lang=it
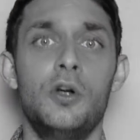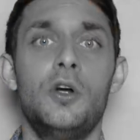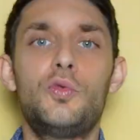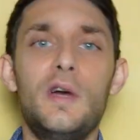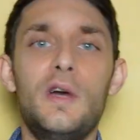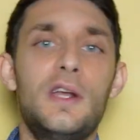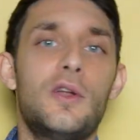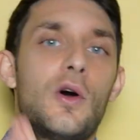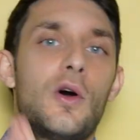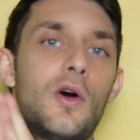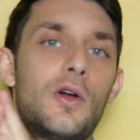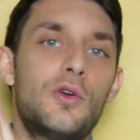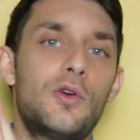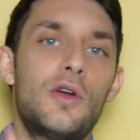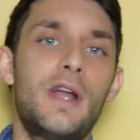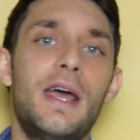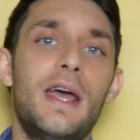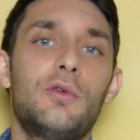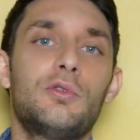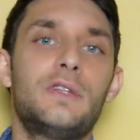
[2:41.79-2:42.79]
quello
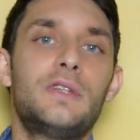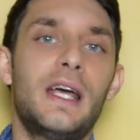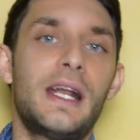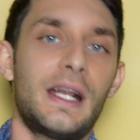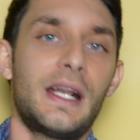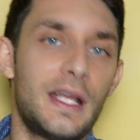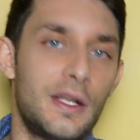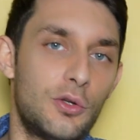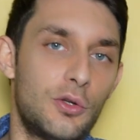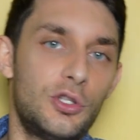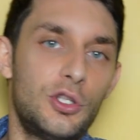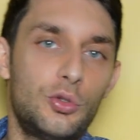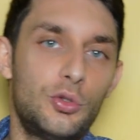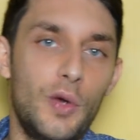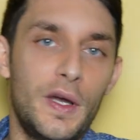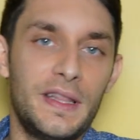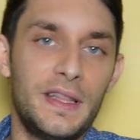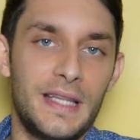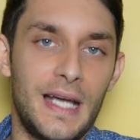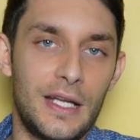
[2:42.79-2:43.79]
non è un terreno di
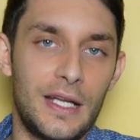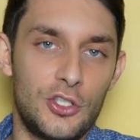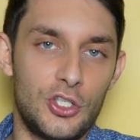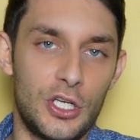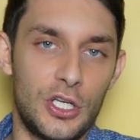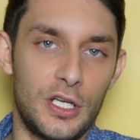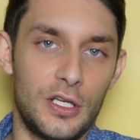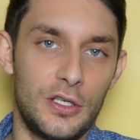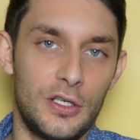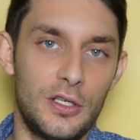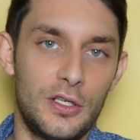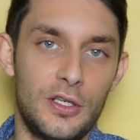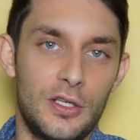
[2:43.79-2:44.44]
tua indagine.